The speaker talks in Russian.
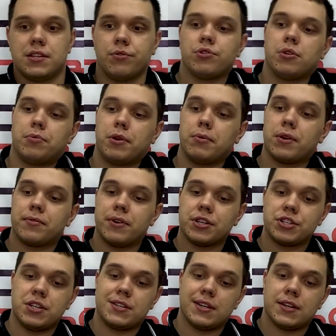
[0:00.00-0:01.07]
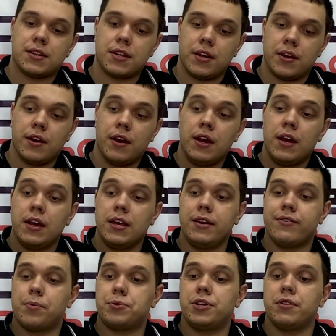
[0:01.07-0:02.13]
Вот, например, в А63 и
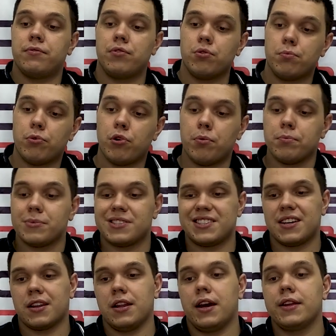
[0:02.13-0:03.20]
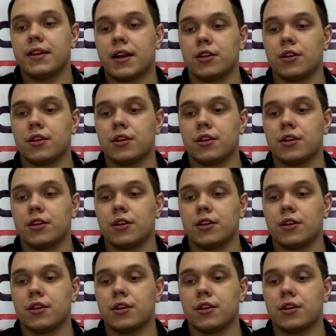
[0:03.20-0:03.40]
вообще в любом Starline,